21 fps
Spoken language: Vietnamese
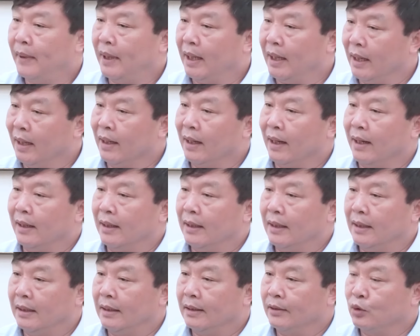thì hiện nay
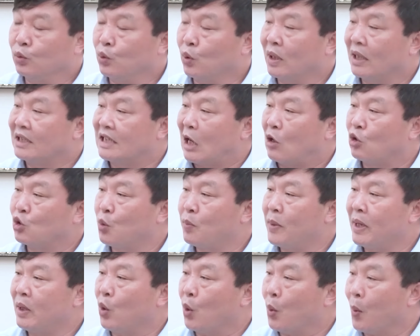thì chúng tôi đã giao cho
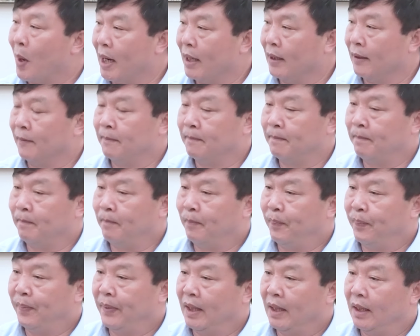bên ủy ban
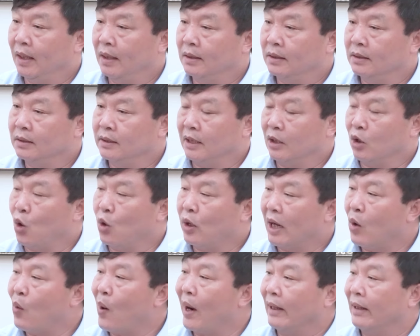sẽ có
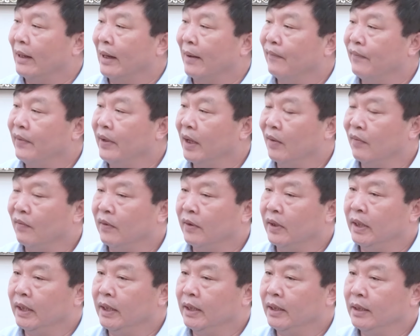kế hoạch làm việc
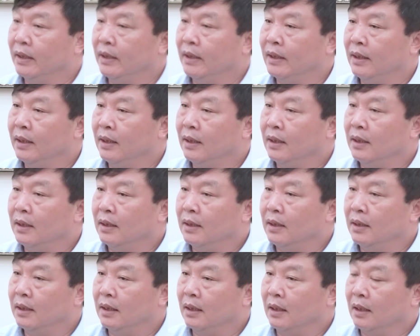với
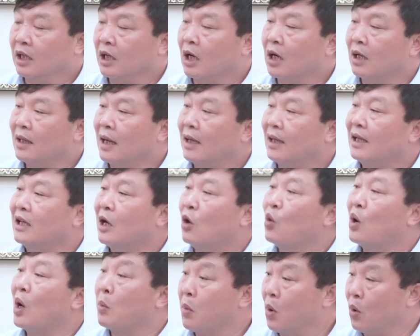à, các cái
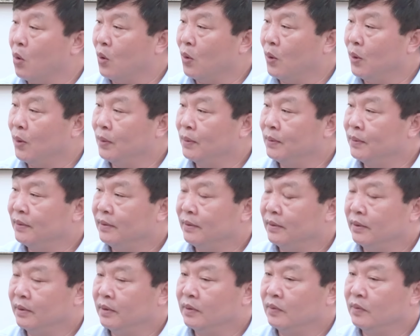câu lạc bộ
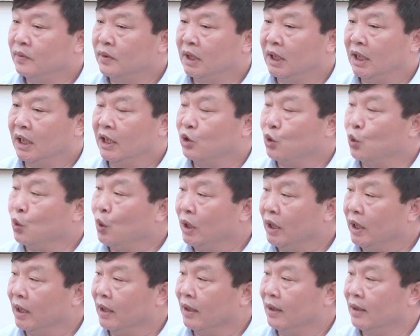à, dù
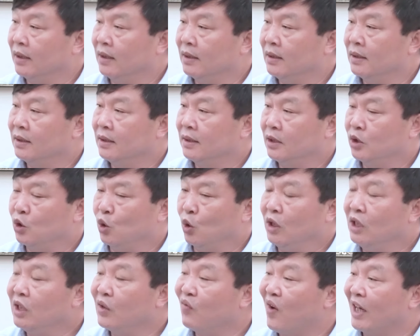lượn rồi
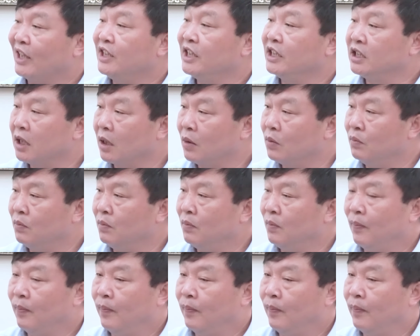lướt ván trên sông